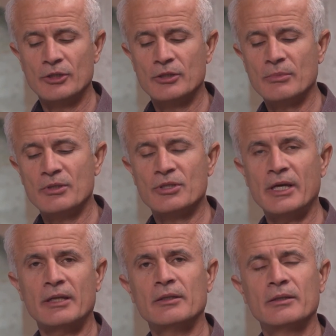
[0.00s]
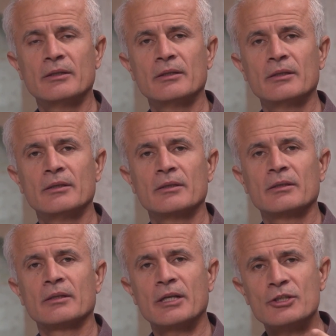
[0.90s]
Şimdi sen
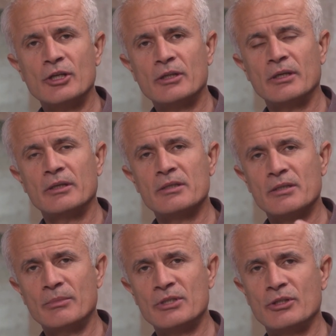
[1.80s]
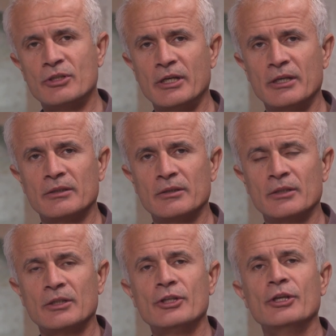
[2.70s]
gerçekten İsa Mesih'te
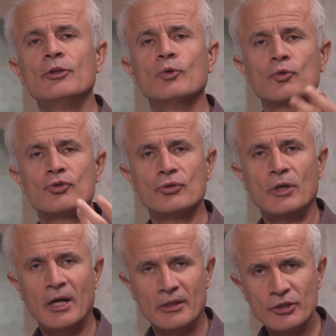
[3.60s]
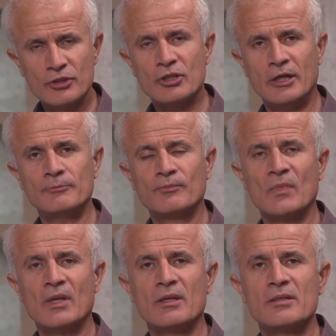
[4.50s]
yeni doğuşu aldınsa
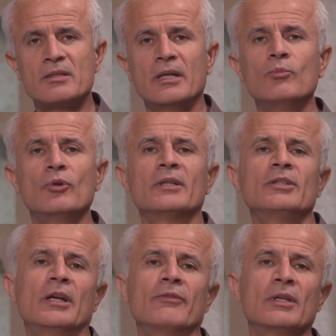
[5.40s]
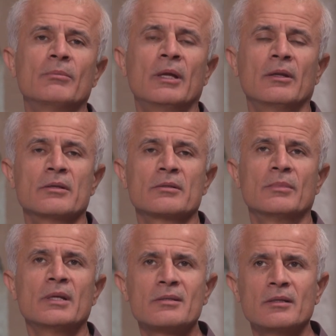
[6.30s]
senin bunları telafi etmen lazım.
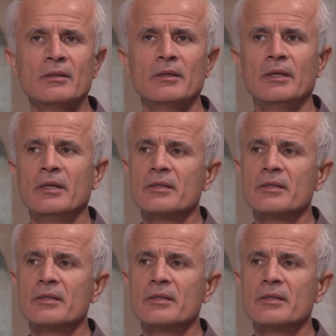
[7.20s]
Nasıl?